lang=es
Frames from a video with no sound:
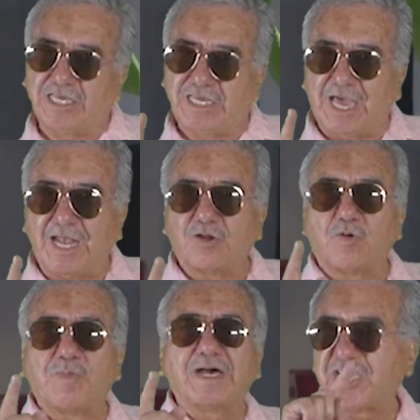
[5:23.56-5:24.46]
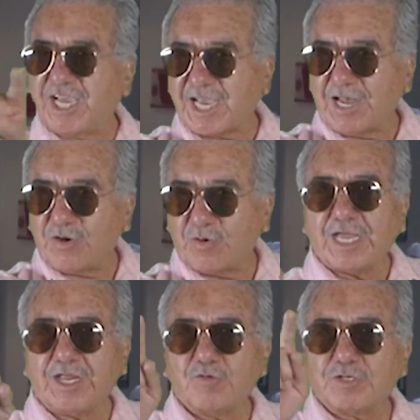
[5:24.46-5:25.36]
y algo más. Chécalo
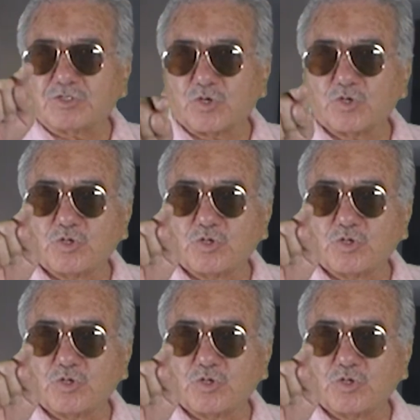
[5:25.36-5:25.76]
en nuestro